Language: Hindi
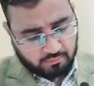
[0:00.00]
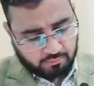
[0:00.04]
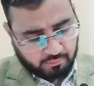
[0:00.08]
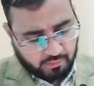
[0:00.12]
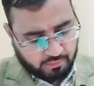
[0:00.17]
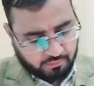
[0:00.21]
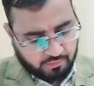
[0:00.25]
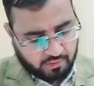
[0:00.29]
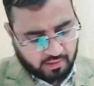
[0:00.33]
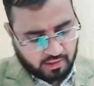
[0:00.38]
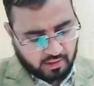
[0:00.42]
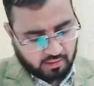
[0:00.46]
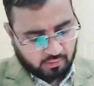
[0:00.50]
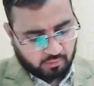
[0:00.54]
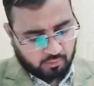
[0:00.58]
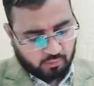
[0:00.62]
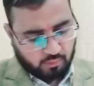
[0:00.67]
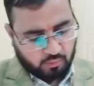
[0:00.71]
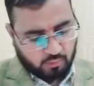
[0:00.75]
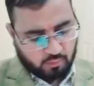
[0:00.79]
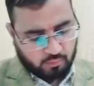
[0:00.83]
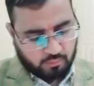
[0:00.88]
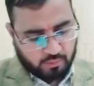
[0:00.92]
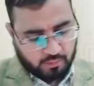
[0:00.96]
बफा
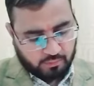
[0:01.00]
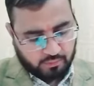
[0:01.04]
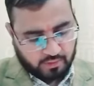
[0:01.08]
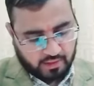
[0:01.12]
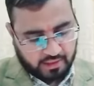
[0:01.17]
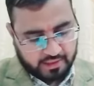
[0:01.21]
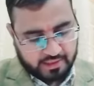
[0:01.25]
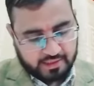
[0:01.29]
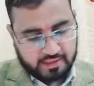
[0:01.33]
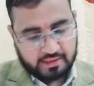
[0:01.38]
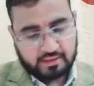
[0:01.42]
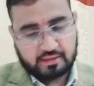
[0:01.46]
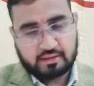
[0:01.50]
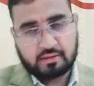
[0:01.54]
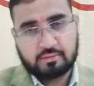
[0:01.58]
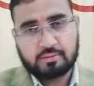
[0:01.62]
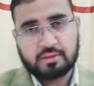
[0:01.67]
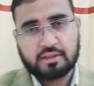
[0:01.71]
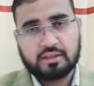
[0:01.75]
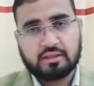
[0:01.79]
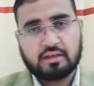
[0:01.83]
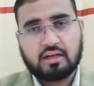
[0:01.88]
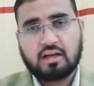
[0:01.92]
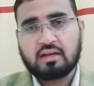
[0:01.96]
को बफाई
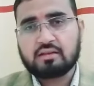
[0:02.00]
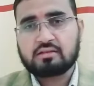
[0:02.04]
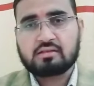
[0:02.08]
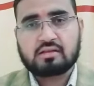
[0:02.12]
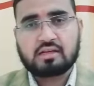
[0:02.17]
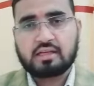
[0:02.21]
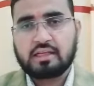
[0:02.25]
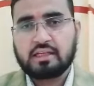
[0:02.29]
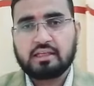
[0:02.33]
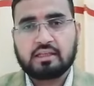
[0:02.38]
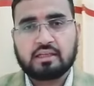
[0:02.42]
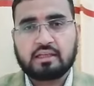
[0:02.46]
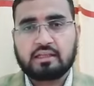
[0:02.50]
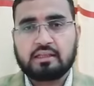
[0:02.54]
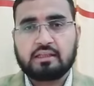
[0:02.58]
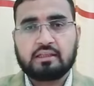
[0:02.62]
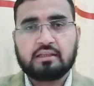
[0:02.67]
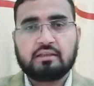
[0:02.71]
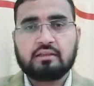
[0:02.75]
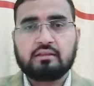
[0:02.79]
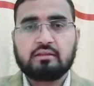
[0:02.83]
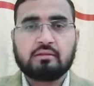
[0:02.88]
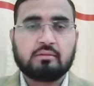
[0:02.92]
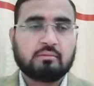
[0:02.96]
कभी रास नहीं आई
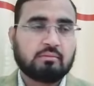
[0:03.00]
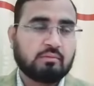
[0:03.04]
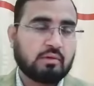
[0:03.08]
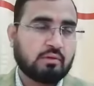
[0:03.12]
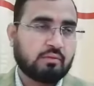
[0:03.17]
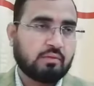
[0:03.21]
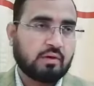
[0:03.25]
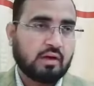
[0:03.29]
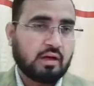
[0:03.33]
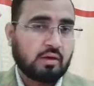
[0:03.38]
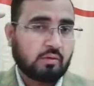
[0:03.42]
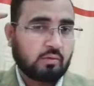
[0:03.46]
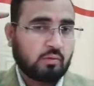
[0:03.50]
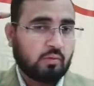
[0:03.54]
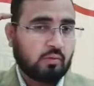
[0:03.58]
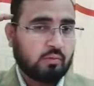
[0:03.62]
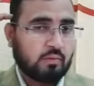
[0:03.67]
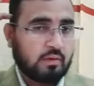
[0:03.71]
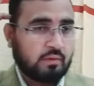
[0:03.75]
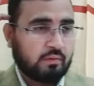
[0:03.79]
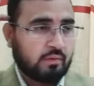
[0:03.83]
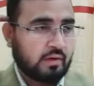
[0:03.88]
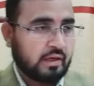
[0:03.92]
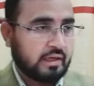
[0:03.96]
बफा को
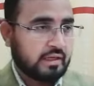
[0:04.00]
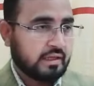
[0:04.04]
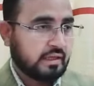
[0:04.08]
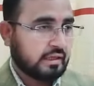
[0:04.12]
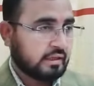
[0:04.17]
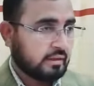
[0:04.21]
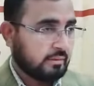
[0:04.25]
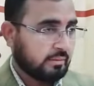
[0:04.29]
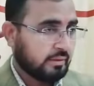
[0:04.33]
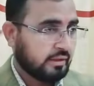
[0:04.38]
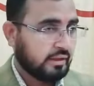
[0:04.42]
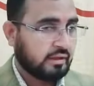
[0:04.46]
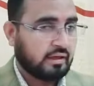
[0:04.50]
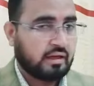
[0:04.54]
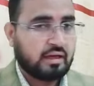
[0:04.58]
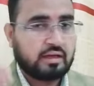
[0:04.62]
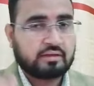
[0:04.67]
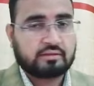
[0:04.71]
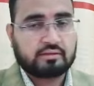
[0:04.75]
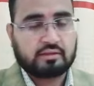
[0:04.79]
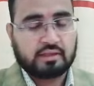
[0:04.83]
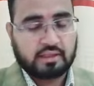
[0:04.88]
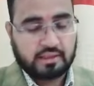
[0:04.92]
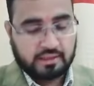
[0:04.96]
वफाई कभी
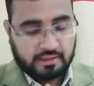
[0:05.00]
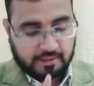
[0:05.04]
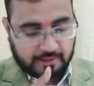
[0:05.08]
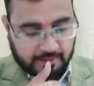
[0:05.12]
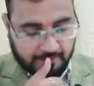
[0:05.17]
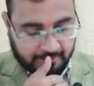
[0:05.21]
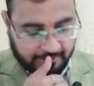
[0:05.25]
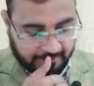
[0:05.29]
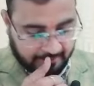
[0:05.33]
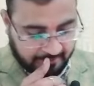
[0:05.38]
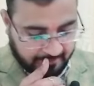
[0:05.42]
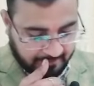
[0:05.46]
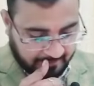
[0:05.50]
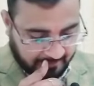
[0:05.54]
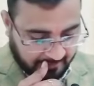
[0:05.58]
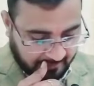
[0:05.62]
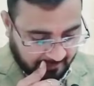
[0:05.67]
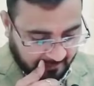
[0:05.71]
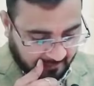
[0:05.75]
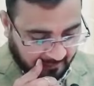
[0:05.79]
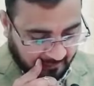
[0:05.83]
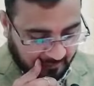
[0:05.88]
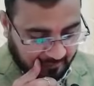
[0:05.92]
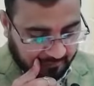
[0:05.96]
रास नहीं आई
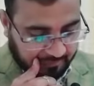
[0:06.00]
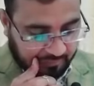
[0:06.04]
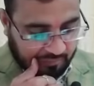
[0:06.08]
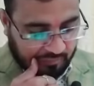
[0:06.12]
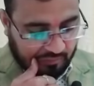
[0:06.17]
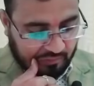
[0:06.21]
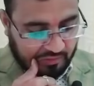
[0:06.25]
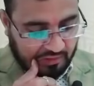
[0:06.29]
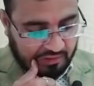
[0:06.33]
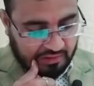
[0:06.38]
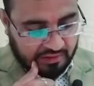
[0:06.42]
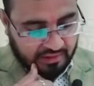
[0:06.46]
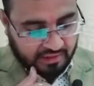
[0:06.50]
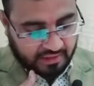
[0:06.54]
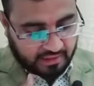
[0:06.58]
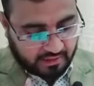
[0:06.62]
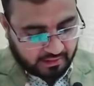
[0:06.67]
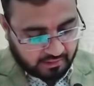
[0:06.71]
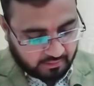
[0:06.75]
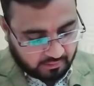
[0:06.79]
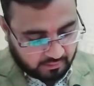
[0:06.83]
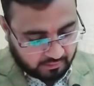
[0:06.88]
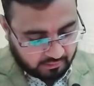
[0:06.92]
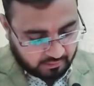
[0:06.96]
ये
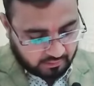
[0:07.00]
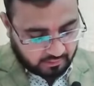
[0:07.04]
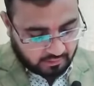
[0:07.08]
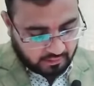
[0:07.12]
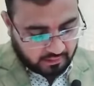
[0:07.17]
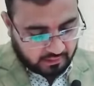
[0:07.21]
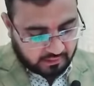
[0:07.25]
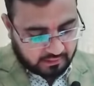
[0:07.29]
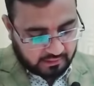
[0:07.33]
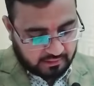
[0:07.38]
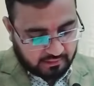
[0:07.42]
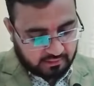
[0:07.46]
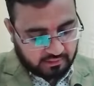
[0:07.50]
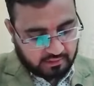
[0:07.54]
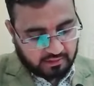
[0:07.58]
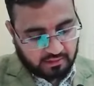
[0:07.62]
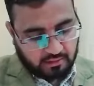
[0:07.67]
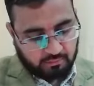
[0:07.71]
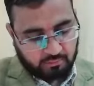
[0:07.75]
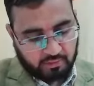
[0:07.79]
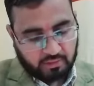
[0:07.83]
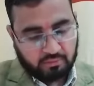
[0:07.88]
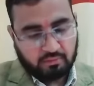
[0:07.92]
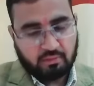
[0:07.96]

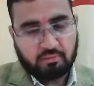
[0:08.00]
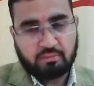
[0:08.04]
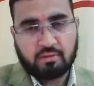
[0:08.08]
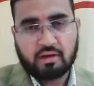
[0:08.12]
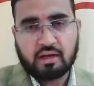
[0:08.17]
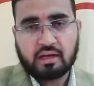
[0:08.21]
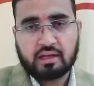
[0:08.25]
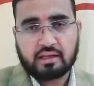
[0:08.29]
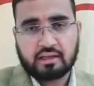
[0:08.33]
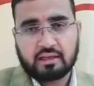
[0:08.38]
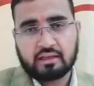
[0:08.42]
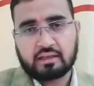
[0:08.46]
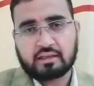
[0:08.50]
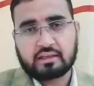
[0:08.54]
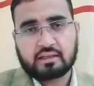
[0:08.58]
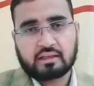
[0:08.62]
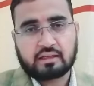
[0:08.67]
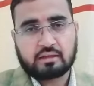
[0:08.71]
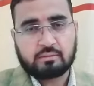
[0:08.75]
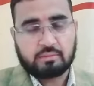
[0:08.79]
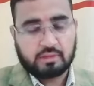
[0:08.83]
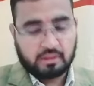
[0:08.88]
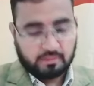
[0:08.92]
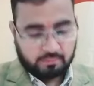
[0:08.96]
कितनी बेवफा है कि
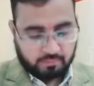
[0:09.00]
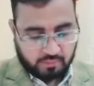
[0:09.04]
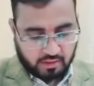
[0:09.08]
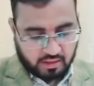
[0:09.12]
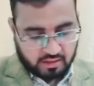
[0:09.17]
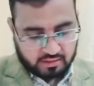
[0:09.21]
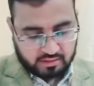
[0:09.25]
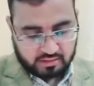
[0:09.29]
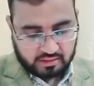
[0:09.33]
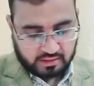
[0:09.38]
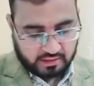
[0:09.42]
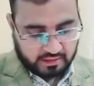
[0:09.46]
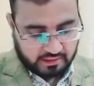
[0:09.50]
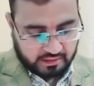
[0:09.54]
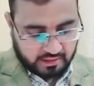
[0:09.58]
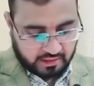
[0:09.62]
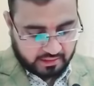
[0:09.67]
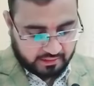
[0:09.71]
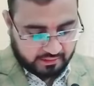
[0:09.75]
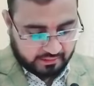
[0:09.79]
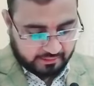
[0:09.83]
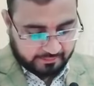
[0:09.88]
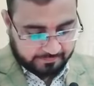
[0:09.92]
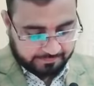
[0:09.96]
कभी पास नहीं
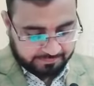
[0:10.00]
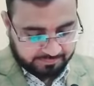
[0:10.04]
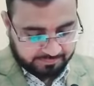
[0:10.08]
आई